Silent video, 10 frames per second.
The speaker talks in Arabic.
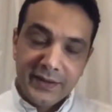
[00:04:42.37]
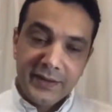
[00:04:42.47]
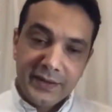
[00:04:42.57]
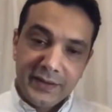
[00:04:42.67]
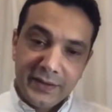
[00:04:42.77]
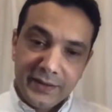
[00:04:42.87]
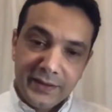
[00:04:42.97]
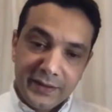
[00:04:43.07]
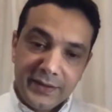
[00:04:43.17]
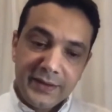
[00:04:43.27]

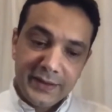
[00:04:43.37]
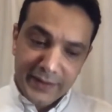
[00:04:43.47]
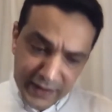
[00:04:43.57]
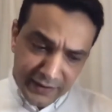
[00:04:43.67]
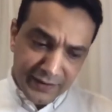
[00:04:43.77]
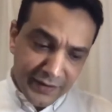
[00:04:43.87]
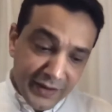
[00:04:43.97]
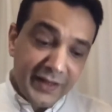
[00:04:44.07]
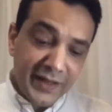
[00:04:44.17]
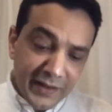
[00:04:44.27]
آه،
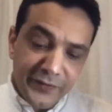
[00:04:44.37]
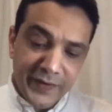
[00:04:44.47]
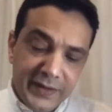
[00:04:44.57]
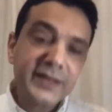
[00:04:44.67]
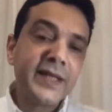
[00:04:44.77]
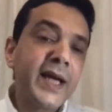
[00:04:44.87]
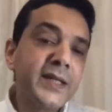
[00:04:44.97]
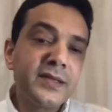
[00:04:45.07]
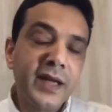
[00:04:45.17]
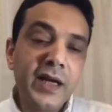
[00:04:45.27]
هي كانت فكره
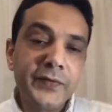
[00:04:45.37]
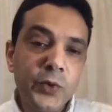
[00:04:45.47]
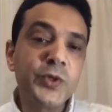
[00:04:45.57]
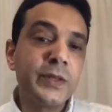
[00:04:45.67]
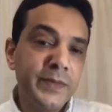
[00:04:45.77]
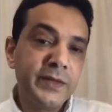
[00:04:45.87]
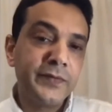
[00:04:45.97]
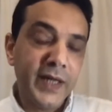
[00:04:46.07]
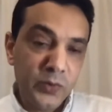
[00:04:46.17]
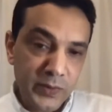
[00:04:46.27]
اجتهاد صراحه في جزء
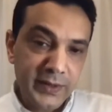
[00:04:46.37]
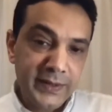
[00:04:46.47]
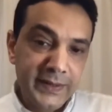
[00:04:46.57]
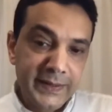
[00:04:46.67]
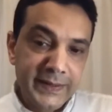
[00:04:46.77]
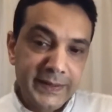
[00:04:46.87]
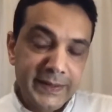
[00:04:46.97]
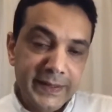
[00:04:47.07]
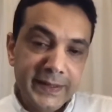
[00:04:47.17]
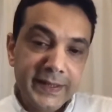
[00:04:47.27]
كبير في الاول
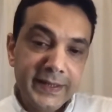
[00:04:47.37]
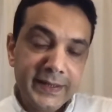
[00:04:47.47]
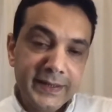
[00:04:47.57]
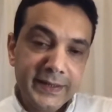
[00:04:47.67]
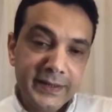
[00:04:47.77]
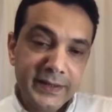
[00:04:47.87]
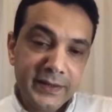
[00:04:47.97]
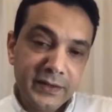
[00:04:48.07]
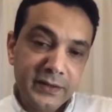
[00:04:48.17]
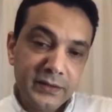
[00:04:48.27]
اللي انا
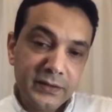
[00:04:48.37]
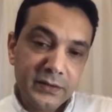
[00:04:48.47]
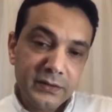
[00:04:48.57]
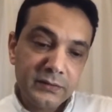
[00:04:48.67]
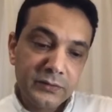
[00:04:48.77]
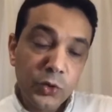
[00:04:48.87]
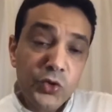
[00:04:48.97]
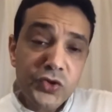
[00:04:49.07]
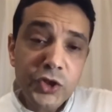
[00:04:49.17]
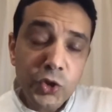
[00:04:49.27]
آه،
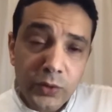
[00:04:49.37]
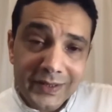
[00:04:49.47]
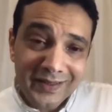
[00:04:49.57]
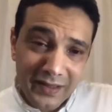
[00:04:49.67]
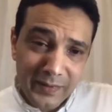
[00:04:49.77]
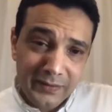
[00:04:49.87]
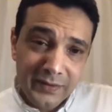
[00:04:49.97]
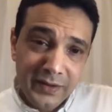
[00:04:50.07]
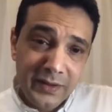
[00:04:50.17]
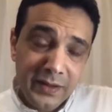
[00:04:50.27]
نص شغل
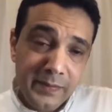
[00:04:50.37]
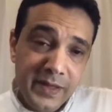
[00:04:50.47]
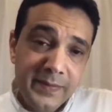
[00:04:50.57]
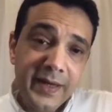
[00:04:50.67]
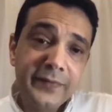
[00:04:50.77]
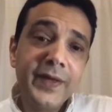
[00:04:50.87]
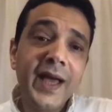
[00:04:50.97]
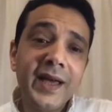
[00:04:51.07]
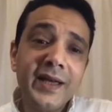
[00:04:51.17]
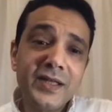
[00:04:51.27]
الترجمه
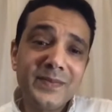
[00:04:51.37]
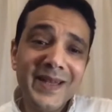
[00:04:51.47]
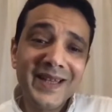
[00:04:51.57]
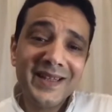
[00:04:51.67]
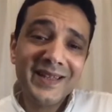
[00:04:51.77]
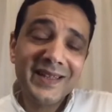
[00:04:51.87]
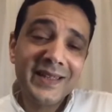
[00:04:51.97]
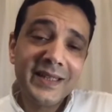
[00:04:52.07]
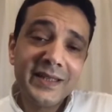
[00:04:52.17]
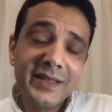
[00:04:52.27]
بيبقى في حاجه اسمها
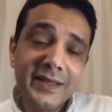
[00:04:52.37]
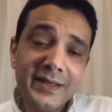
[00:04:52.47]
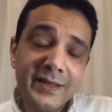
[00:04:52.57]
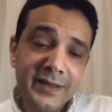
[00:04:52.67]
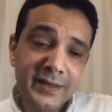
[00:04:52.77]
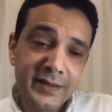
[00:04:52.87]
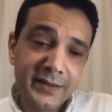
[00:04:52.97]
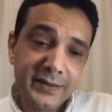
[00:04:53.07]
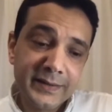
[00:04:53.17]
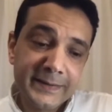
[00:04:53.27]
اللي هي
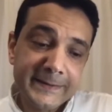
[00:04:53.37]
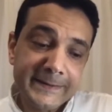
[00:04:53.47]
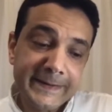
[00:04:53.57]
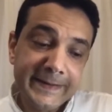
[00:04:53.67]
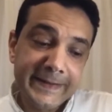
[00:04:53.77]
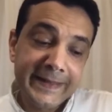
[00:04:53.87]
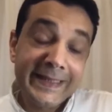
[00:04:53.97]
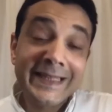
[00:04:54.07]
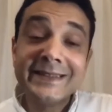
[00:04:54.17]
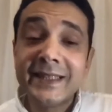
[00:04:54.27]
آه،
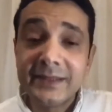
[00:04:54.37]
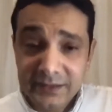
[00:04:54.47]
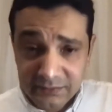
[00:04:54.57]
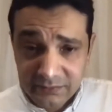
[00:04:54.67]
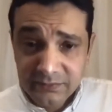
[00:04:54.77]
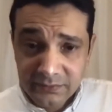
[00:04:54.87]
الاعداد